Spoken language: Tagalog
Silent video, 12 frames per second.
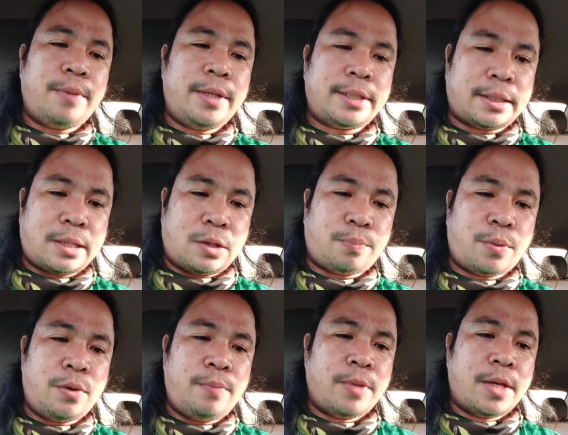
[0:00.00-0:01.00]
TV, shoutout
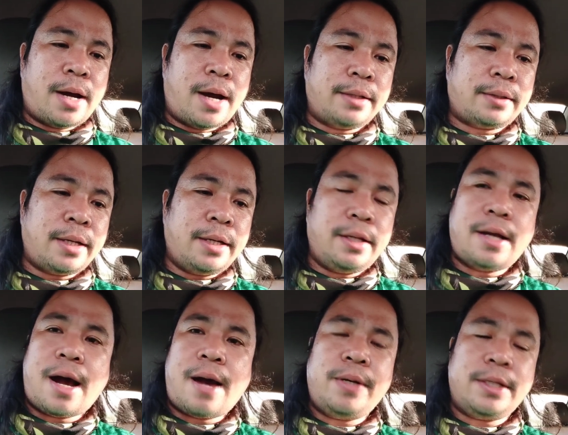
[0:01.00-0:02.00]
po. Hunting
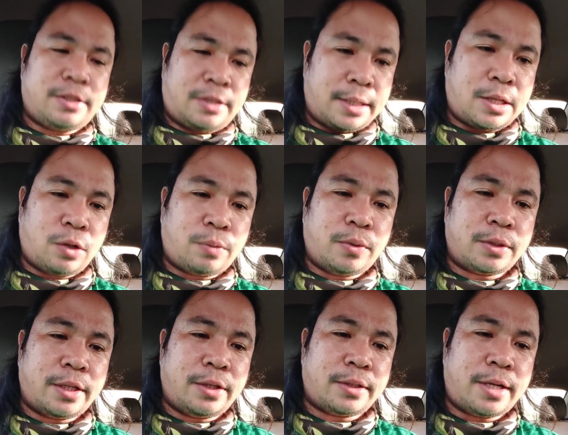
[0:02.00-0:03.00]
and Hobbies, shoutout po
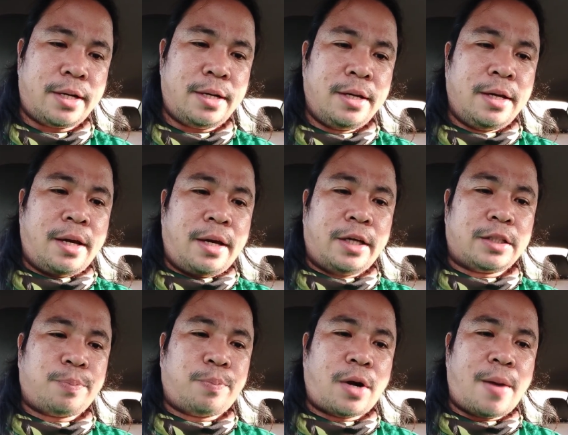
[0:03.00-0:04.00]
sa iyo sir.
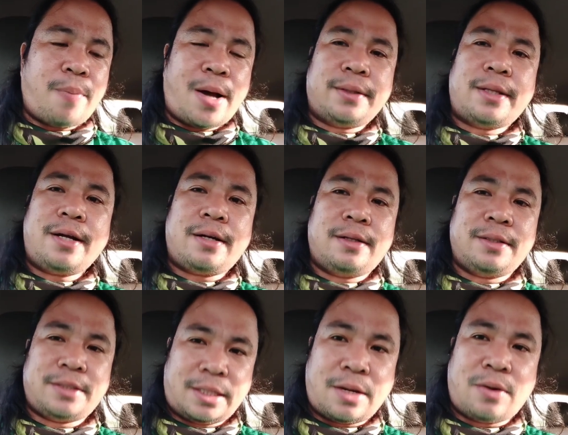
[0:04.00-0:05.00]
Explora Hunter,
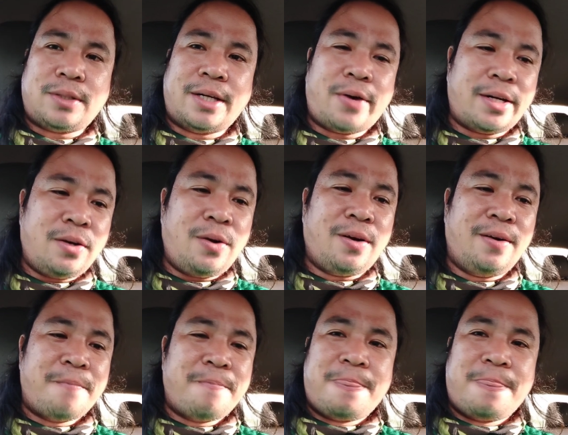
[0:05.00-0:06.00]
shoutout sa iyo idol.
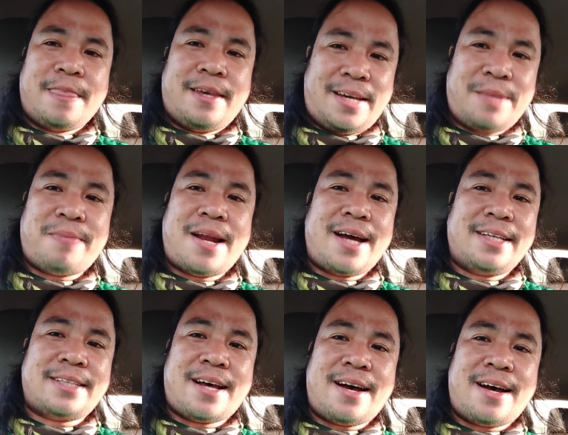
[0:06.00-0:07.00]
Ingat
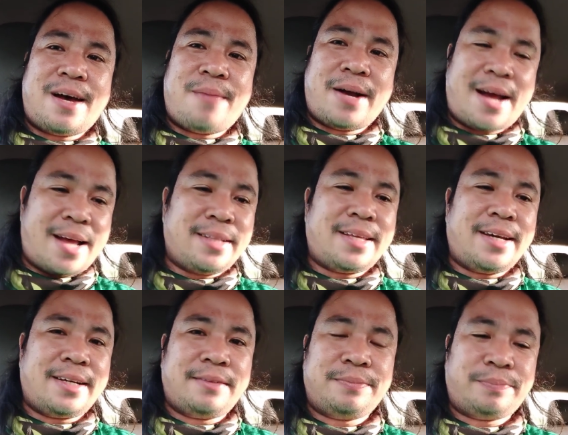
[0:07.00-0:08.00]
palagi sa
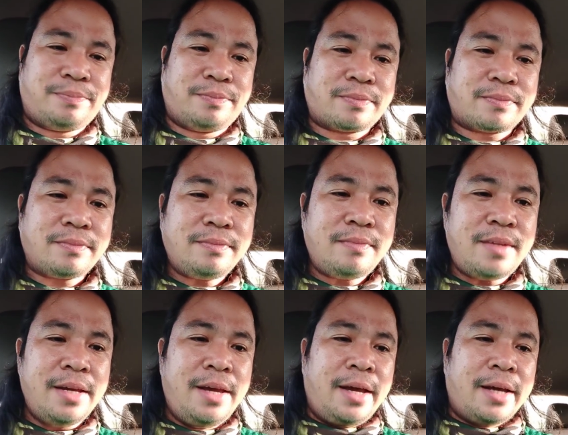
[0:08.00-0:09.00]
paghunting.
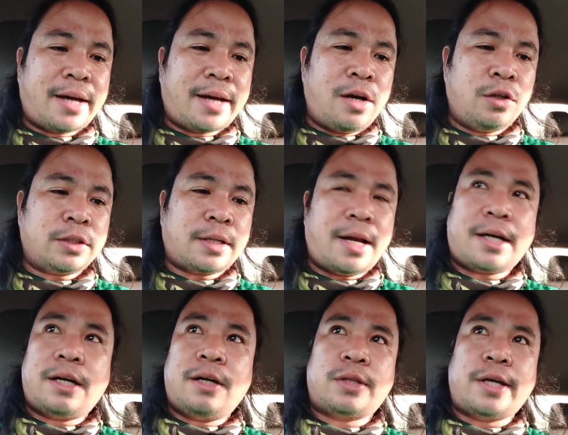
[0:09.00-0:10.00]
Carlos
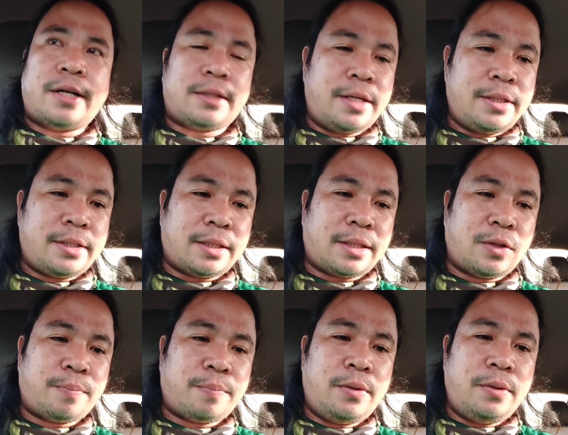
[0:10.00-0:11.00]
Clark Luterte,
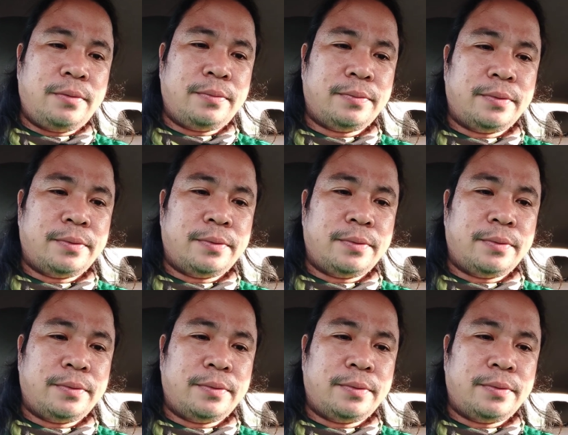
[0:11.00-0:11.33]
shoutout po.